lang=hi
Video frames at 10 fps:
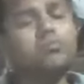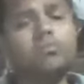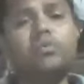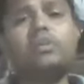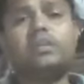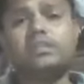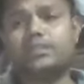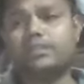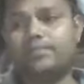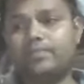बोलो क्या
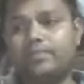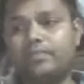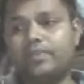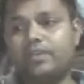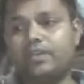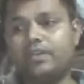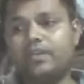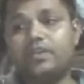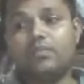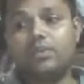सर्द
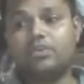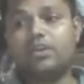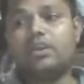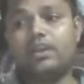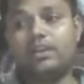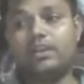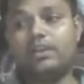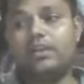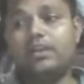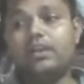तुम मनोहर लाल ने
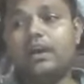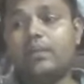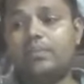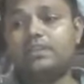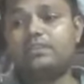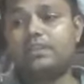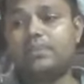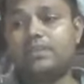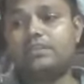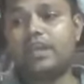अपने सिर
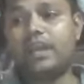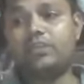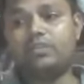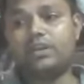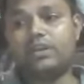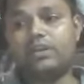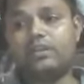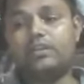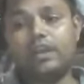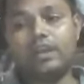पर से हेड उतारकर
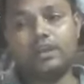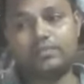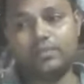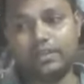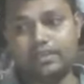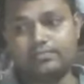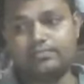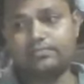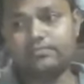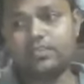दाएं हाथ में लिया
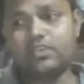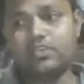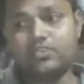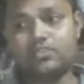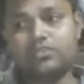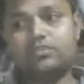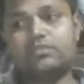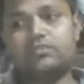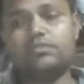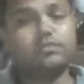सुन
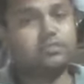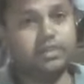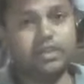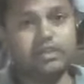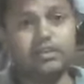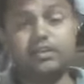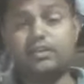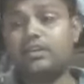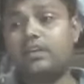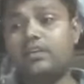देख
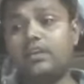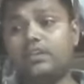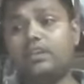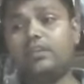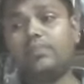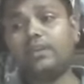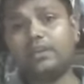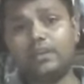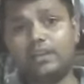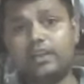ये तेरा बियर
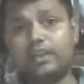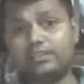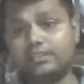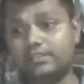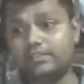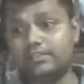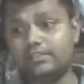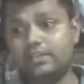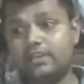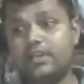का गिलास
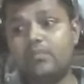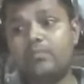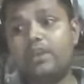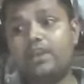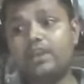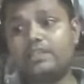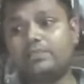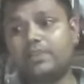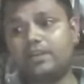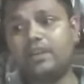मैंने इस
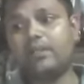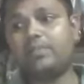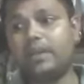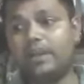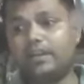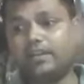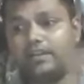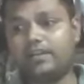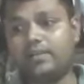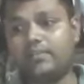पर अपना हैट
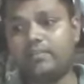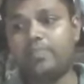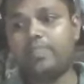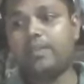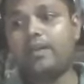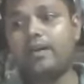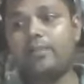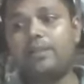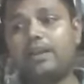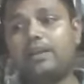रखा
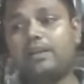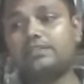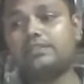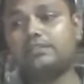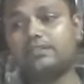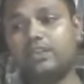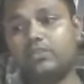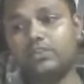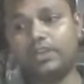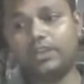अपना गिलास तेरे
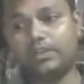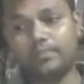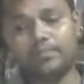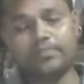को दिख रहा है